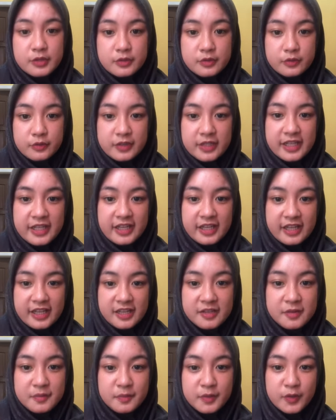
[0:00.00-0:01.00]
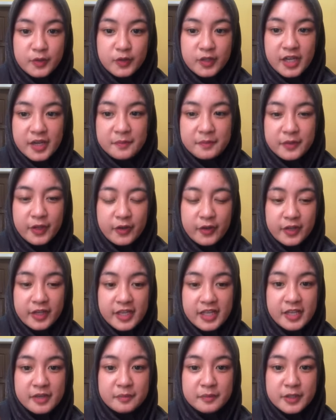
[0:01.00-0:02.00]
Studi ini mengungkap
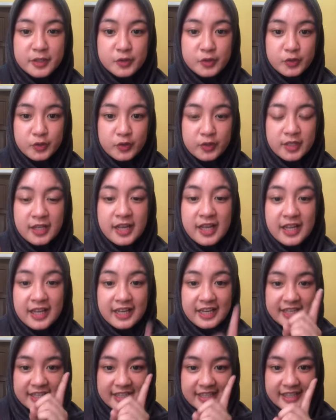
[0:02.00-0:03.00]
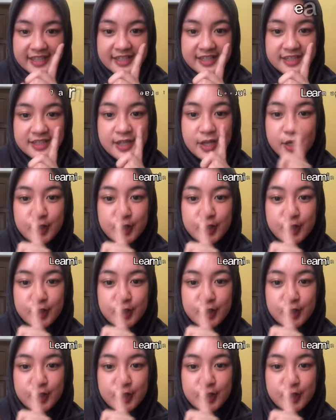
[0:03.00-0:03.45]
teori yang berjudul Learning,